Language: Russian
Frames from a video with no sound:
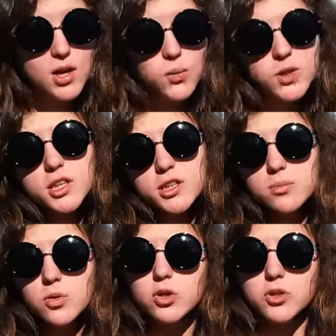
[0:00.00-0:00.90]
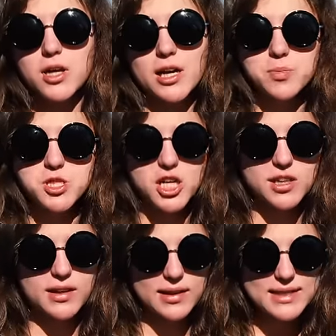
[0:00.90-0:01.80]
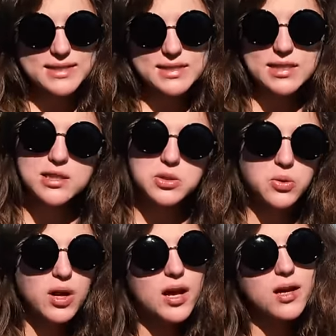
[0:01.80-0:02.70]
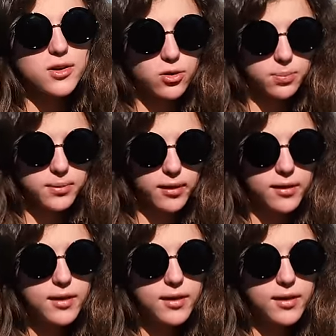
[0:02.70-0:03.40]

У них немного другая печать глаз и другая коробка.